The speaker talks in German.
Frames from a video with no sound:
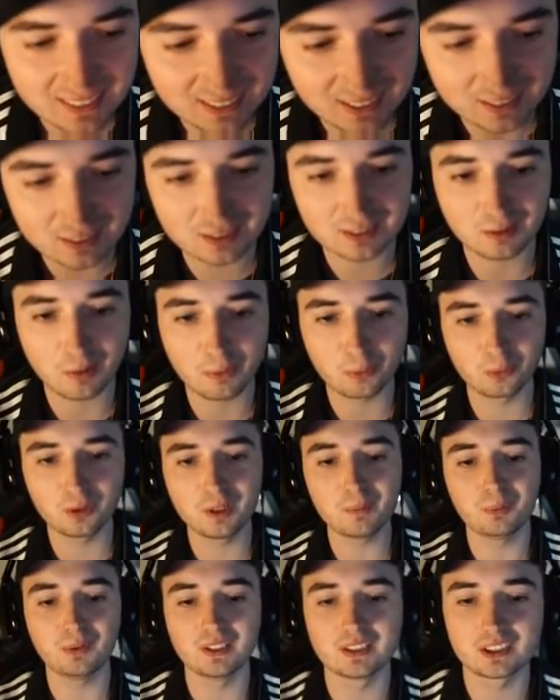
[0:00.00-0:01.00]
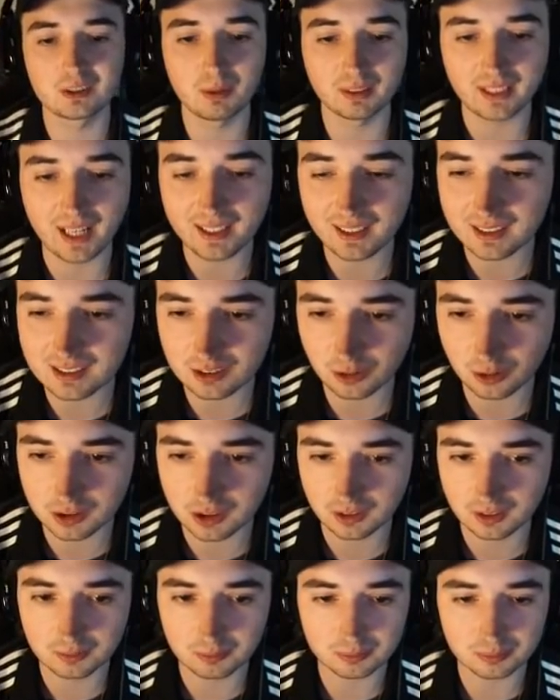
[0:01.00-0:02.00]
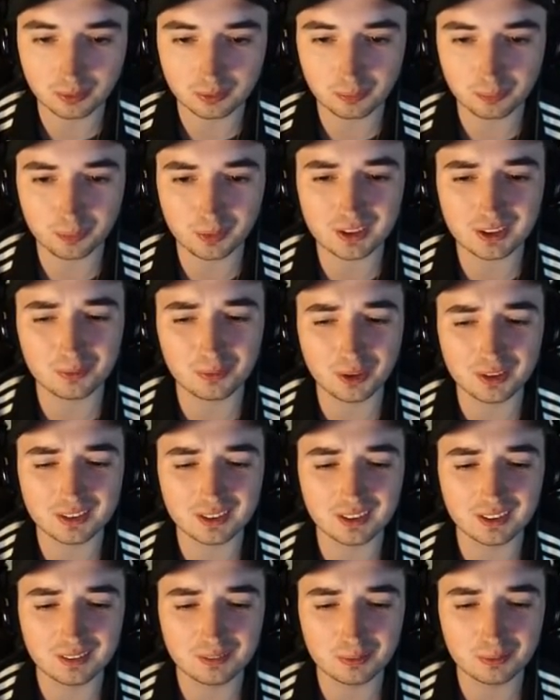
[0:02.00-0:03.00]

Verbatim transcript: das Three-Piece gemacht. Einer ist noch hier. Bitte, Monte. Ja, ich